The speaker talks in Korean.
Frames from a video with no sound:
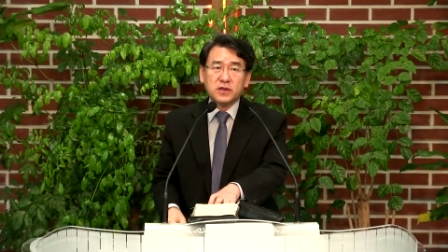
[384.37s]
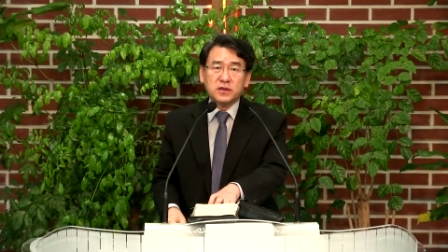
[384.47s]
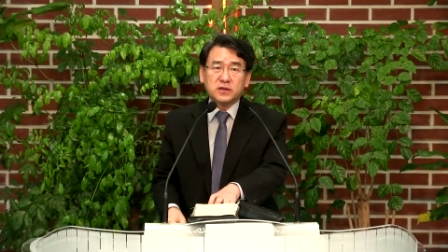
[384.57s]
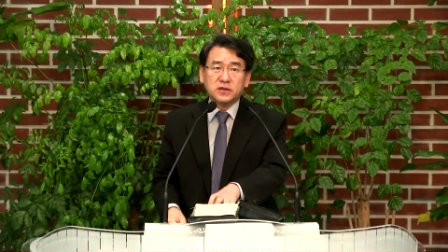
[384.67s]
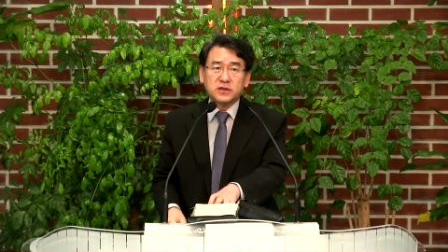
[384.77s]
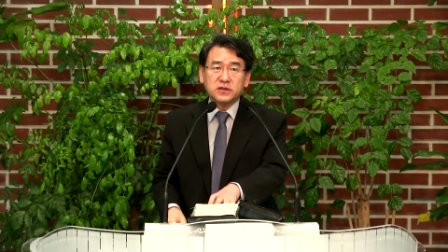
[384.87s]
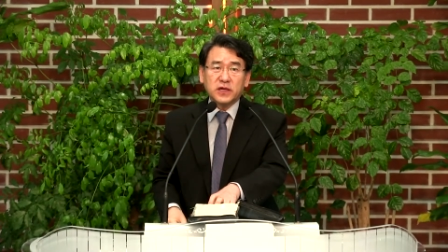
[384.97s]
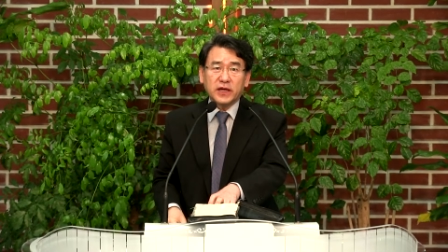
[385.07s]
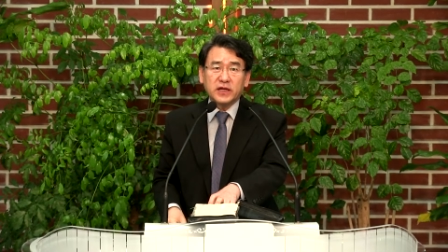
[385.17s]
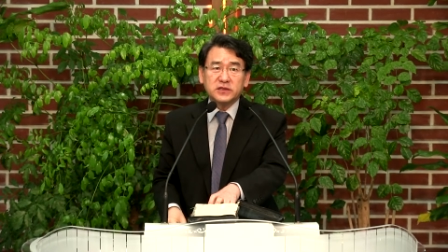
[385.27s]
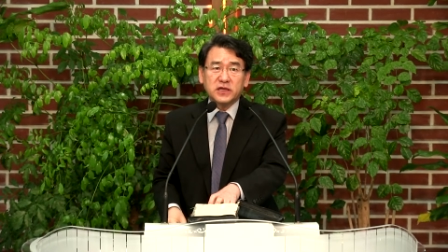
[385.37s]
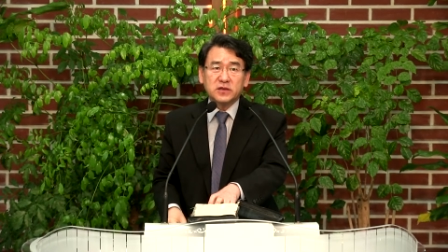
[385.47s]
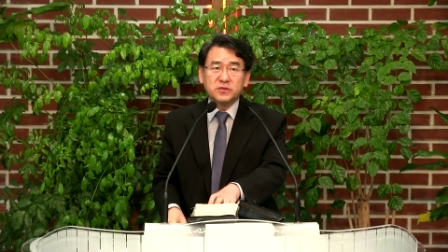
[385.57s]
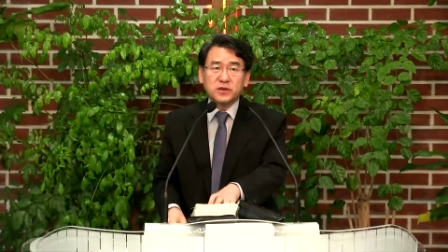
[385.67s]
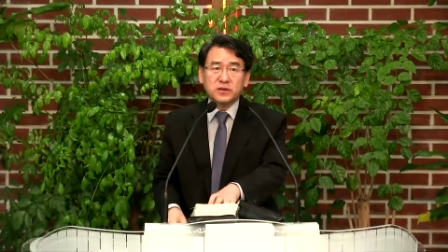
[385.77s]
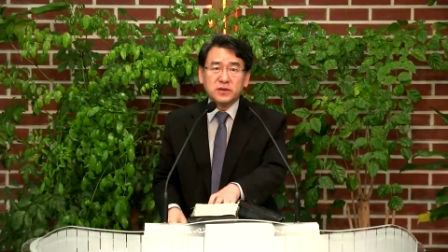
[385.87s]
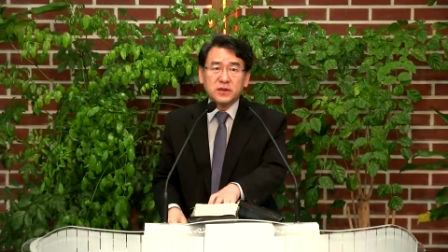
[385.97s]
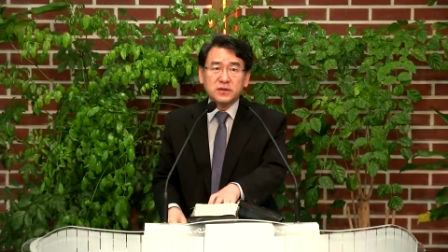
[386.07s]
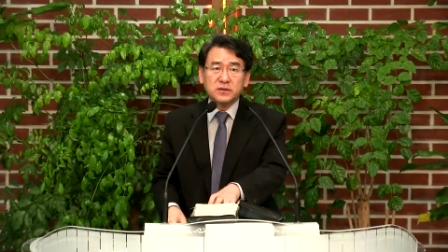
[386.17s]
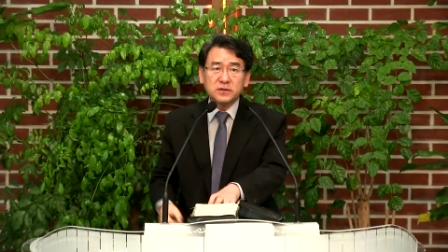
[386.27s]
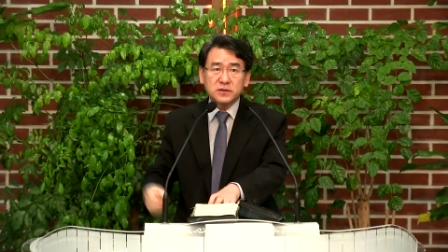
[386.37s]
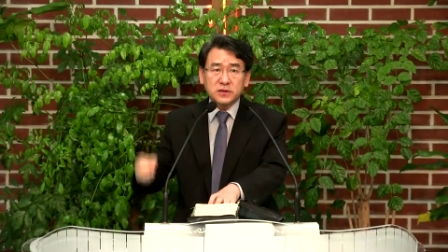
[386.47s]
그 일을 해내지 않으면 음?